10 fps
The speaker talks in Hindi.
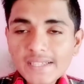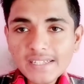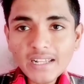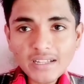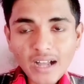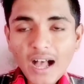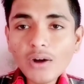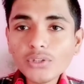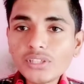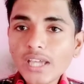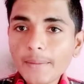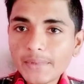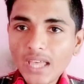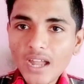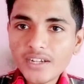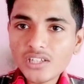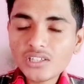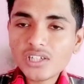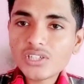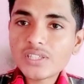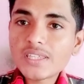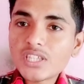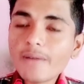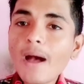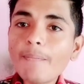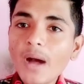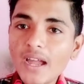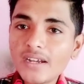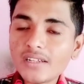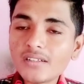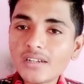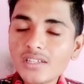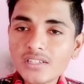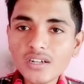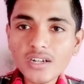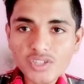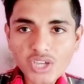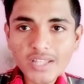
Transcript: मिस्टेक कहाँ होती है आपकी हाइट इंक्रीज की जब आप हाइट इंक्रीज करने